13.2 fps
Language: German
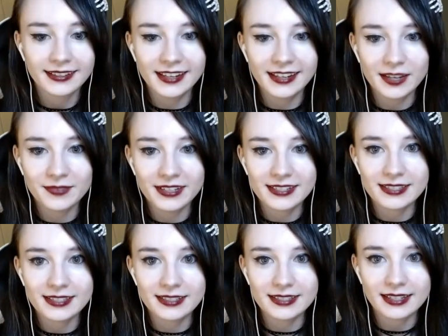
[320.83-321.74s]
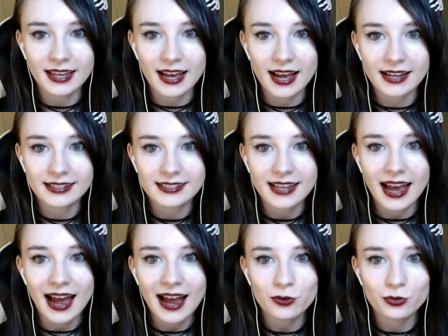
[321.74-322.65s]
Hier neben ihr sitzt gerade
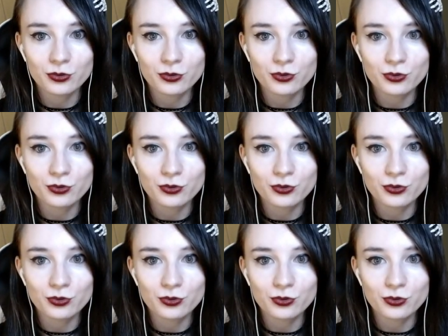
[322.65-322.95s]
Taku